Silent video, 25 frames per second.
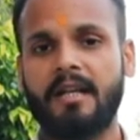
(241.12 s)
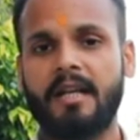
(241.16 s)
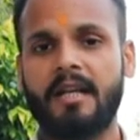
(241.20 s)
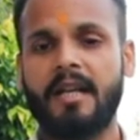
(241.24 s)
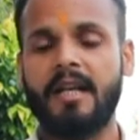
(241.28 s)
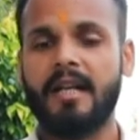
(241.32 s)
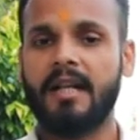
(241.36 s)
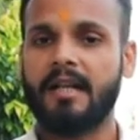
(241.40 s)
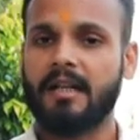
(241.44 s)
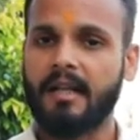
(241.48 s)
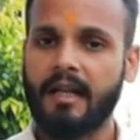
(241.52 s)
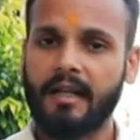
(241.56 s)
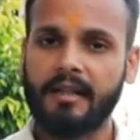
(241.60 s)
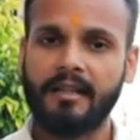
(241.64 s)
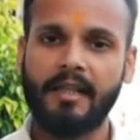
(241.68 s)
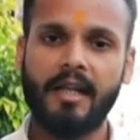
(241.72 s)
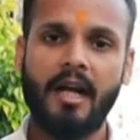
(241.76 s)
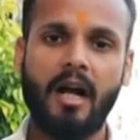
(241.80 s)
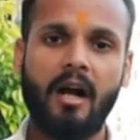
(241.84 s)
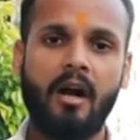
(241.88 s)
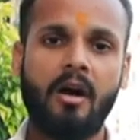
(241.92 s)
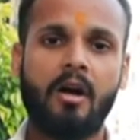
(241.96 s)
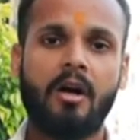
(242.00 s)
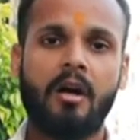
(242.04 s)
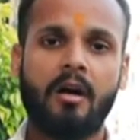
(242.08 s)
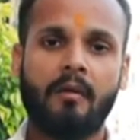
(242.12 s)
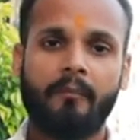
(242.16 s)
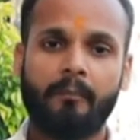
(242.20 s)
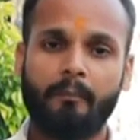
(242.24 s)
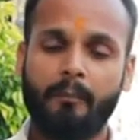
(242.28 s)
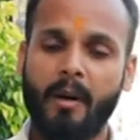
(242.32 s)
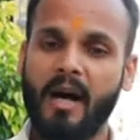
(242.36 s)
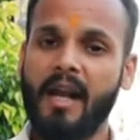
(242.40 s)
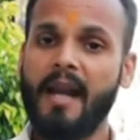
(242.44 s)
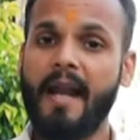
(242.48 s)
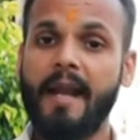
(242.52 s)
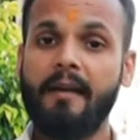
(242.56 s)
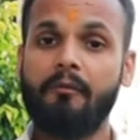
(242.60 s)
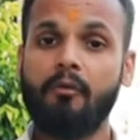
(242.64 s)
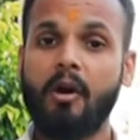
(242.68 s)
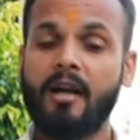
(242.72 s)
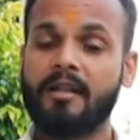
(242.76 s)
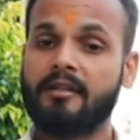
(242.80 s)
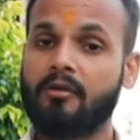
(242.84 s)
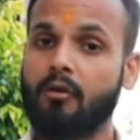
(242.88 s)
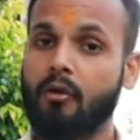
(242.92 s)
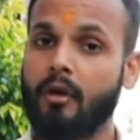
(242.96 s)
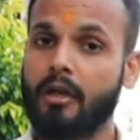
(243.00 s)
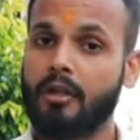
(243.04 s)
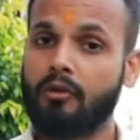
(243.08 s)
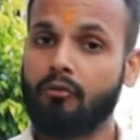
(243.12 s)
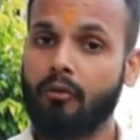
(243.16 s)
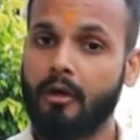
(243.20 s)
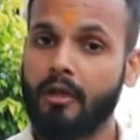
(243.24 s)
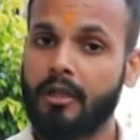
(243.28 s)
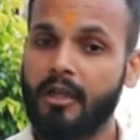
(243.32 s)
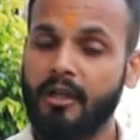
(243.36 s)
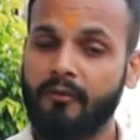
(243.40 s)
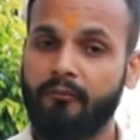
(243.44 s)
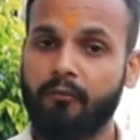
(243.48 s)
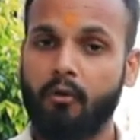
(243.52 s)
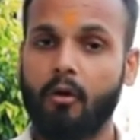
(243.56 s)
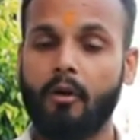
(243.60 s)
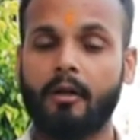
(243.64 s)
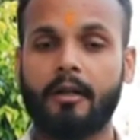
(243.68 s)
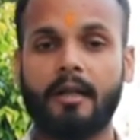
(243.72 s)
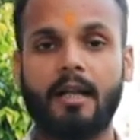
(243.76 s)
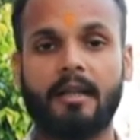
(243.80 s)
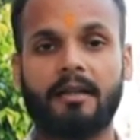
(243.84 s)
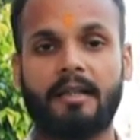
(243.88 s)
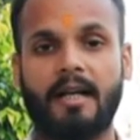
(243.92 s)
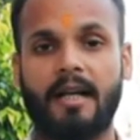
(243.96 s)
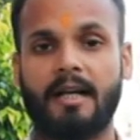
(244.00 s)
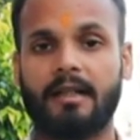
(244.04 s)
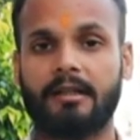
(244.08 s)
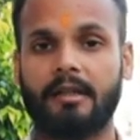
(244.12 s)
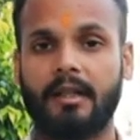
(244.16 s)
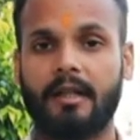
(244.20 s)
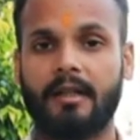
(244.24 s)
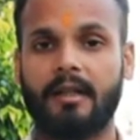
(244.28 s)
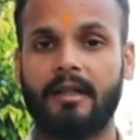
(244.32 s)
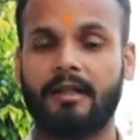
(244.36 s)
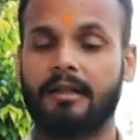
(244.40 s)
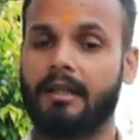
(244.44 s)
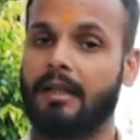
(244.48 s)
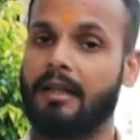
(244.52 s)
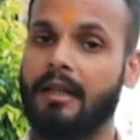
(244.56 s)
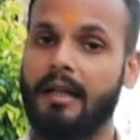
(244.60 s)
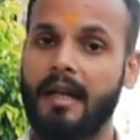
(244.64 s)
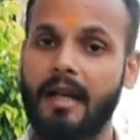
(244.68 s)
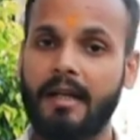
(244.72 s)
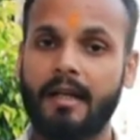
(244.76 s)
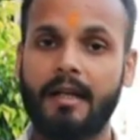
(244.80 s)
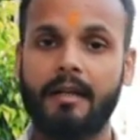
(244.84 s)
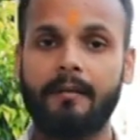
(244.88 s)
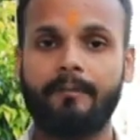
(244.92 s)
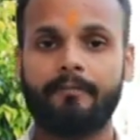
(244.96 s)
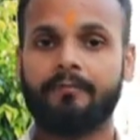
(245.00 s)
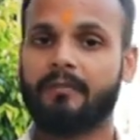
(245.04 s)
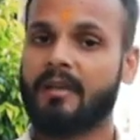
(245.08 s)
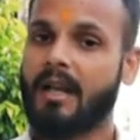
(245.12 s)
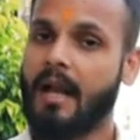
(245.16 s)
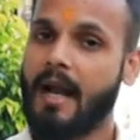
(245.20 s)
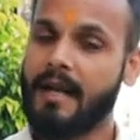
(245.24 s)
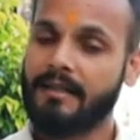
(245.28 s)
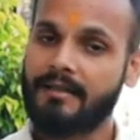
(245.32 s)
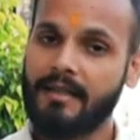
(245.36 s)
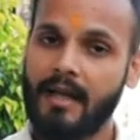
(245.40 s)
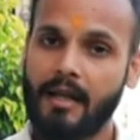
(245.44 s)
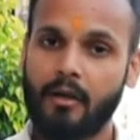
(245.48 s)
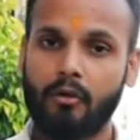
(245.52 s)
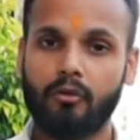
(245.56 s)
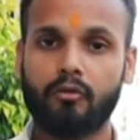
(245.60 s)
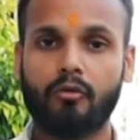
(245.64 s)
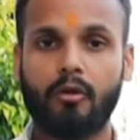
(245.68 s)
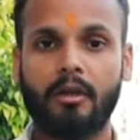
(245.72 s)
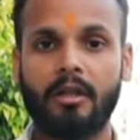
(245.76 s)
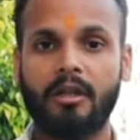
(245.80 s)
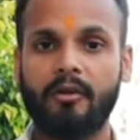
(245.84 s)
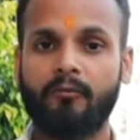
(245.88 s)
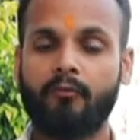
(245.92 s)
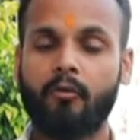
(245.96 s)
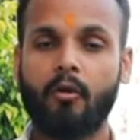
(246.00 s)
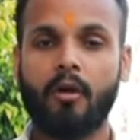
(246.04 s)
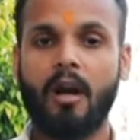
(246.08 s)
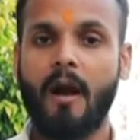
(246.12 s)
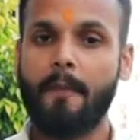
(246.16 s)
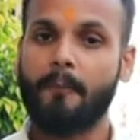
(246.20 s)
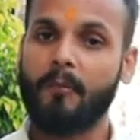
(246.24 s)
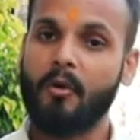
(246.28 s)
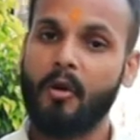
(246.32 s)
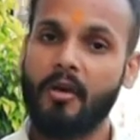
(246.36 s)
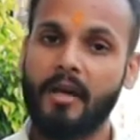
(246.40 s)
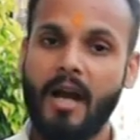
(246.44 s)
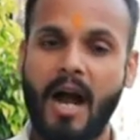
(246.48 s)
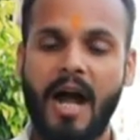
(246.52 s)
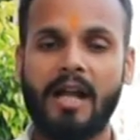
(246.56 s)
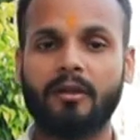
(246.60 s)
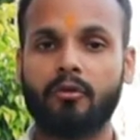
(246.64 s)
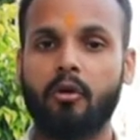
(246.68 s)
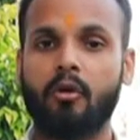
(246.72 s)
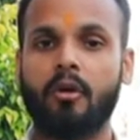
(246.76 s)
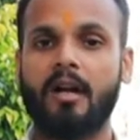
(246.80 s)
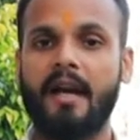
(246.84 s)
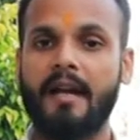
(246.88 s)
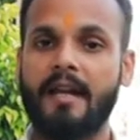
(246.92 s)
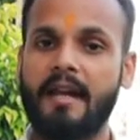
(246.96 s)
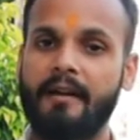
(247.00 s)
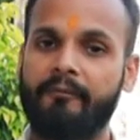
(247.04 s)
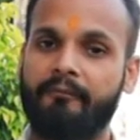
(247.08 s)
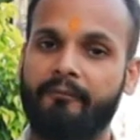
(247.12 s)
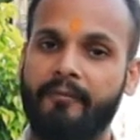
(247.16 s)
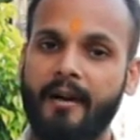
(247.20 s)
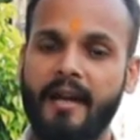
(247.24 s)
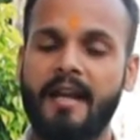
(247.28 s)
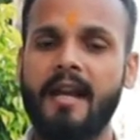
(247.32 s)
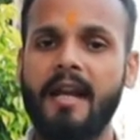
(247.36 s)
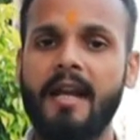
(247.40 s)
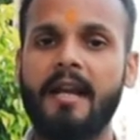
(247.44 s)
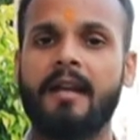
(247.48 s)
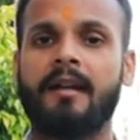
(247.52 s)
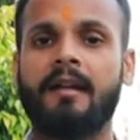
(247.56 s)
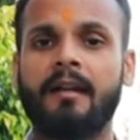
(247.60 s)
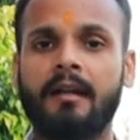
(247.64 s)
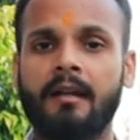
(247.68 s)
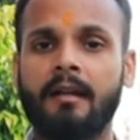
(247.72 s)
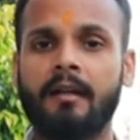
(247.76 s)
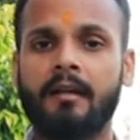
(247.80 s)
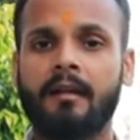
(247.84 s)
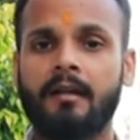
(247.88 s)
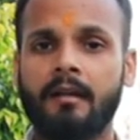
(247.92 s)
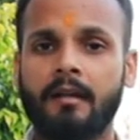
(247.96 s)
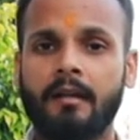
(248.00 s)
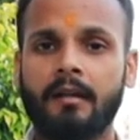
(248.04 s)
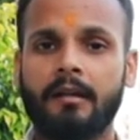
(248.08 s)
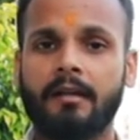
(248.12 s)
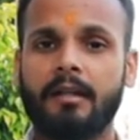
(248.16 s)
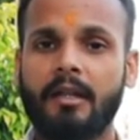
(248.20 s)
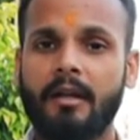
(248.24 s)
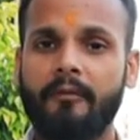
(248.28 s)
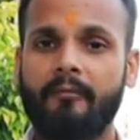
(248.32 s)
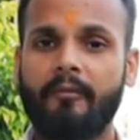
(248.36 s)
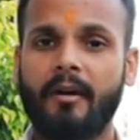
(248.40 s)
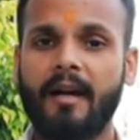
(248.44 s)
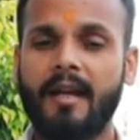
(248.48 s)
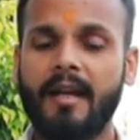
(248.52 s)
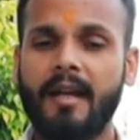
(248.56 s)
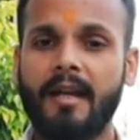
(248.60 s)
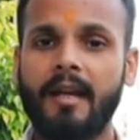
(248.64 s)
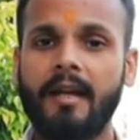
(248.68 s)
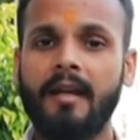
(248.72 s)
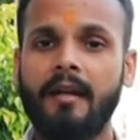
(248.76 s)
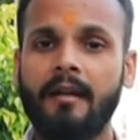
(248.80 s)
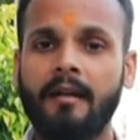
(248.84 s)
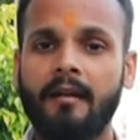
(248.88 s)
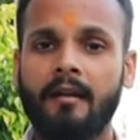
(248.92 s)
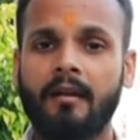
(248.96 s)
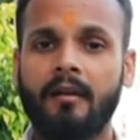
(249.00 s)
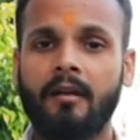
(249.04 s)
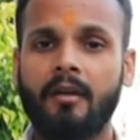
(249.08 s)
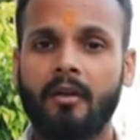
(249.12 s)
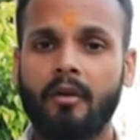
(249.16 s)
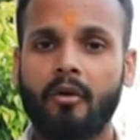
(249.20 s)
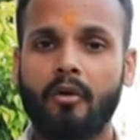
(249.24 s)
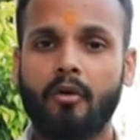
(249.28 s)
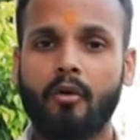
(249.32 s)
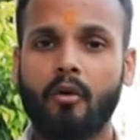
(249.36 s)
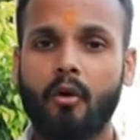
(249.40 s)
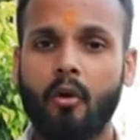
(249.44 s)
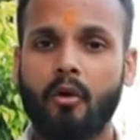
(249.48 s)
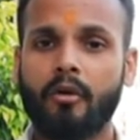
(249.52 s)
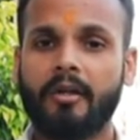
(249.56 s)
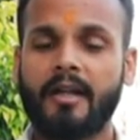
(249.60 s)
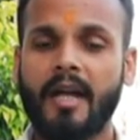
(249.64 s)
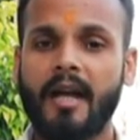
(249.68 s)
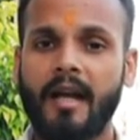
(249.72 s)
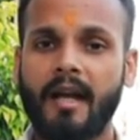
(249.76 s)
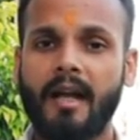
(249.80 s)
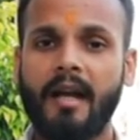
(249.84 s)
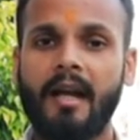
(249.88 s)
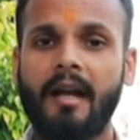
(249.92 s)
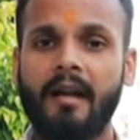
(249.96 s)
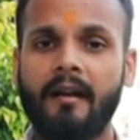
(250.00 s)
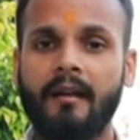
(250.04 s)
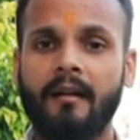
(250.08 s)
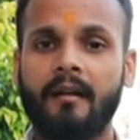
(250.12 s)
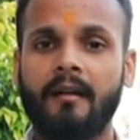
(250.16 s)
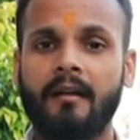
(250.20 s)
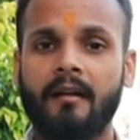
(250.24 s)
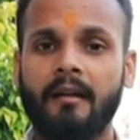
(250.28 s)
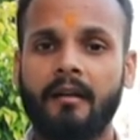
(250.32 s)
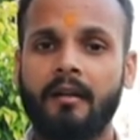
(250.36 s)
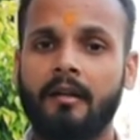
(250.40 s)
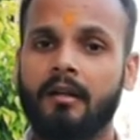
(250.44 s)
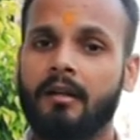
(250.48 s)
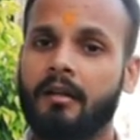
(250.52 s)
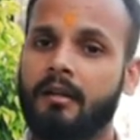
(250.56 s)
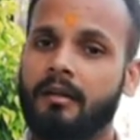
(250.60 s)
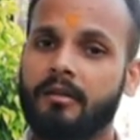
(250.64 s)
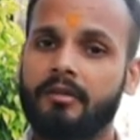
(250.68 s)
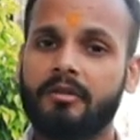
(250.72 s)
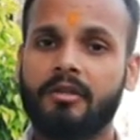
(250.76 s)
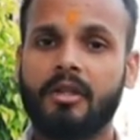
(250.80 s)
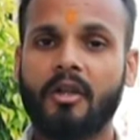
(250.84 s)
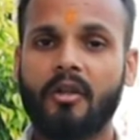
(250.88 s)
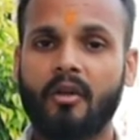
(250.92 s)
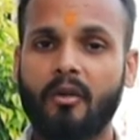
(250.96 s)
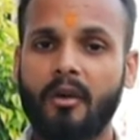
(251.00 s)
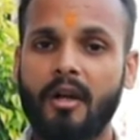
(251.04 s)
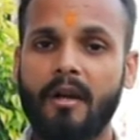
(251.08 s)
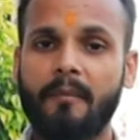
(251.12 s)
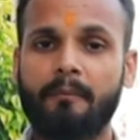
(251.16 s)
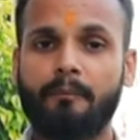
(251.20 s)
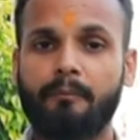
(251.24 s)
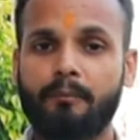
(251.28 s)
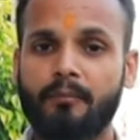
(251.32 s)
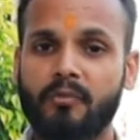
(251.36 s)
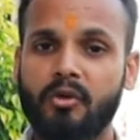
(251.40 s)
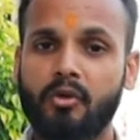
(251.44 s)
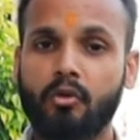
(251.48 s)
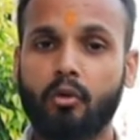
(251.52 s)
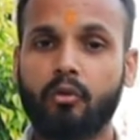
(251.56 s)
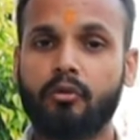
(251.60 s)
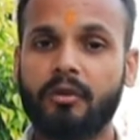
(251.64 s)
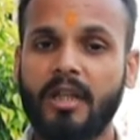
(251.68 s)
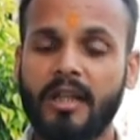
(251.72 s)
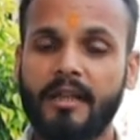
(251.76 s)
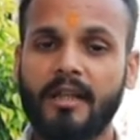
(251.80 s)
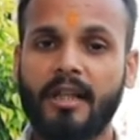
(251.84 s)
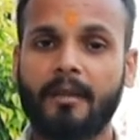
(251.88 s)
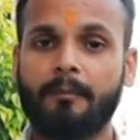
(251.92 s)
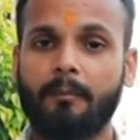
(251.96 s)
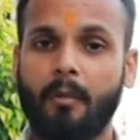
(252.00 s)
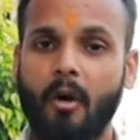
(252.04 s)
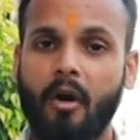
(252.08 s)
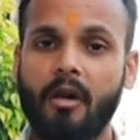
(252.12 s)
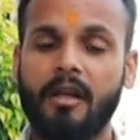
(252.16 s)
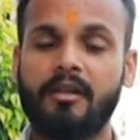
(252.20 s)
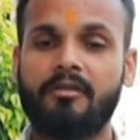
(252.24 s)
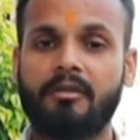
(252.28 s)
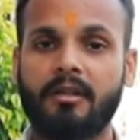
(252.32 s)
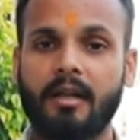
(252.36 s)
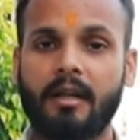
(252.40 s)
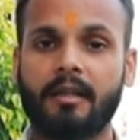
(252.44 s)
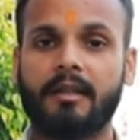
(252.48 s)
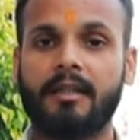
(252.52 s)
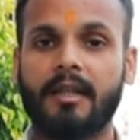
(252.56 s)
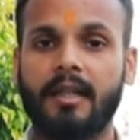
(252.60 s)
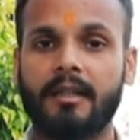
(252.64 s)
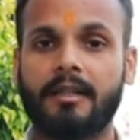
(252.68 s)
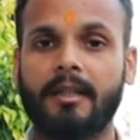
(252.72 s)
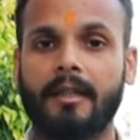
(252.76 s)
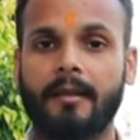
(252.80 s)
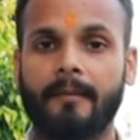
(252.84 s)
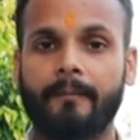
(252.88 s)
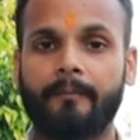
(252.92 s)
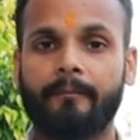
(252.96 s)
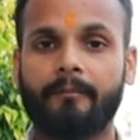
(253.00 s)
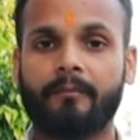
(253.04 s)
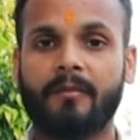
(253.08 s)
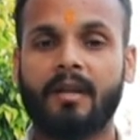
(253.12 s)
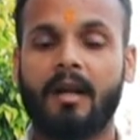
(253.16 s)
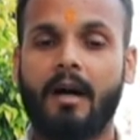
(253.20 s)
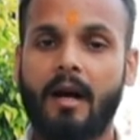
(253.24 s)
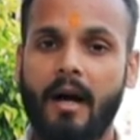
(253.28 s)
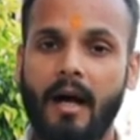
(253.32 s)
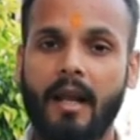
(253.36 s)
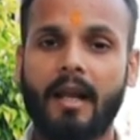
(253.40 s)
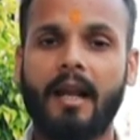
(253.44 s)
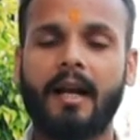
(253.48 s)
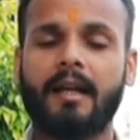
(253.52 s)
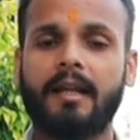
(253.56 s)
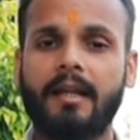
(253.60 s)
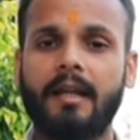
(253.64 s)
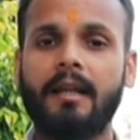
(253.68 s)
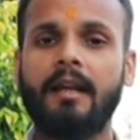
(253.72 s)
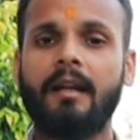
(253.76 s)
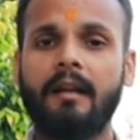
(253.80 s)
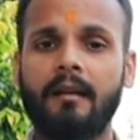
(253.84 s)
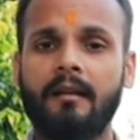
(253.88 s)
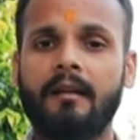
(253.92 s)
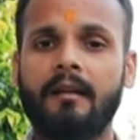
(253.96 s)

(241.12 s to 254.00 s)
ही, ही कर दिया भले ही वो एस ट्वेंटी फोर के तहत लगी थी लेकिन एस आर ट्वेंटी फोर आपको याद होगा ये वही ये वही लोग हैं जिन्होंने जूते तक पॉलिश कर दिए थे हालांकि